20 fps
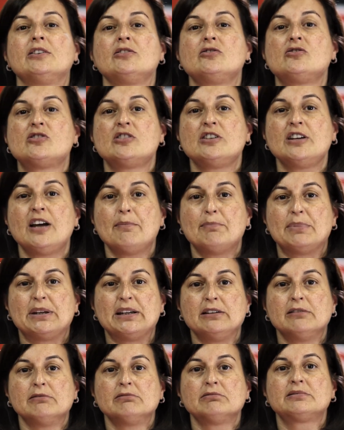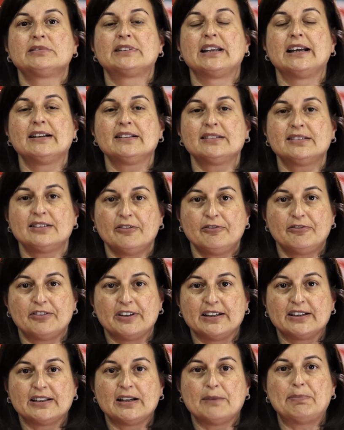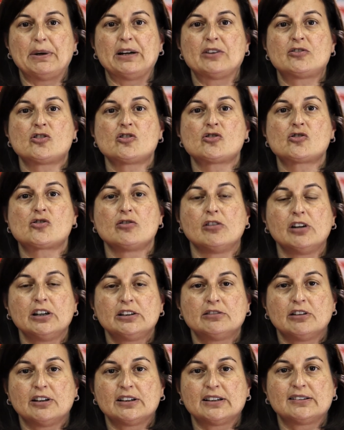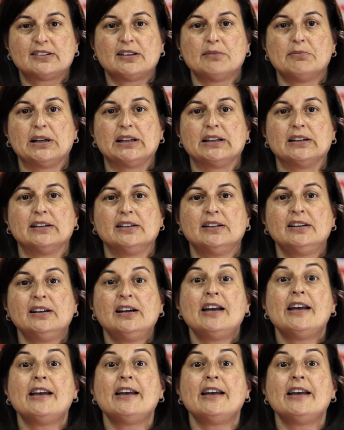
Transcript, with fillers: de abril, terça-feira, a partir de 8 horas da manhã,